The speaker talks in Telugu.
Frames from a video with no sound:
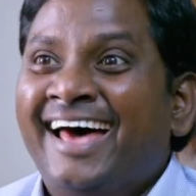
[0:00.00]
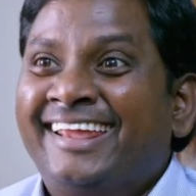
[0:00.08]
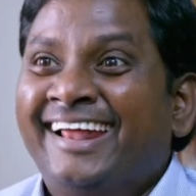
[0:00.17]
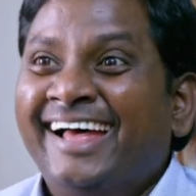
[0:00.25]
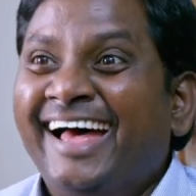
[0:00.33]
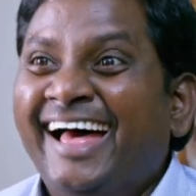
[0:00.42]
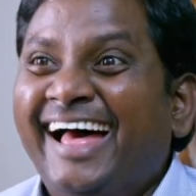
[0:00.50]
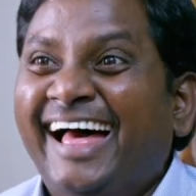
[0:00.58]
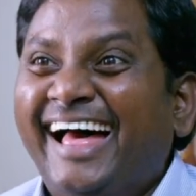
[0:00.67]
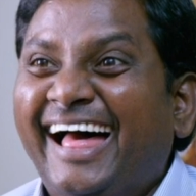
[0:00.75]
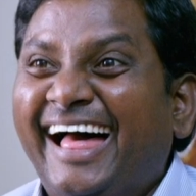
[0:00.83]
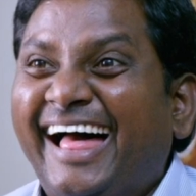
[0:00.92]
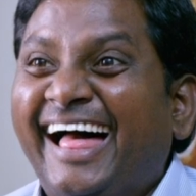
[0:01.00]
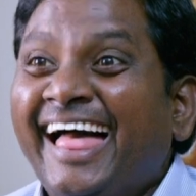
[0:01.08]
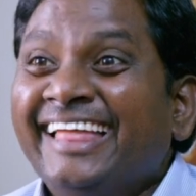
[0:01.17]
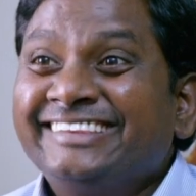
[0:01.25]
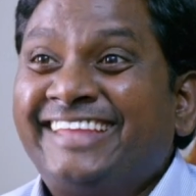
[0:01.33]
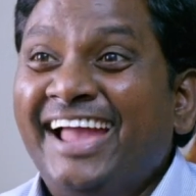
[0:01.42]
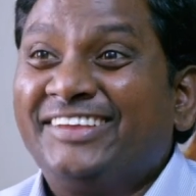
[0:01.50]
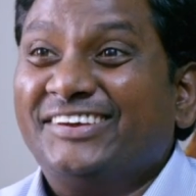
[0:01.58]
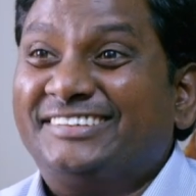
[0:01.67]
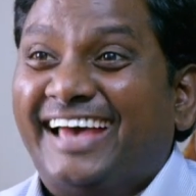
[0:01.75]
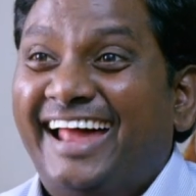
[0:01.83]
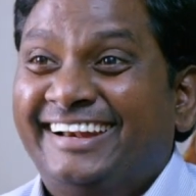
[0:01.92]
సార్
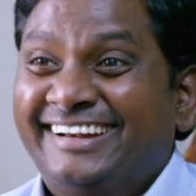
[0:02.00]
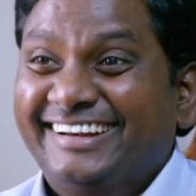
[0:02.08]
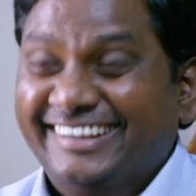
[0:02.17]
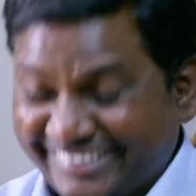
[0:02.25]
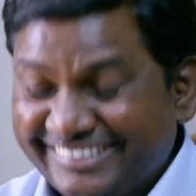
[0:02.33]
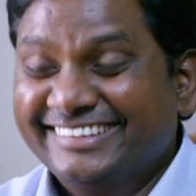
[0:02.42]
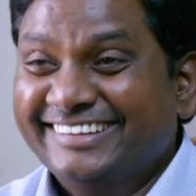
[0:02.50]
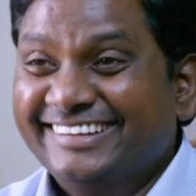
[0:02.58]
థ్యాంక్ యూ సార్ ఓకే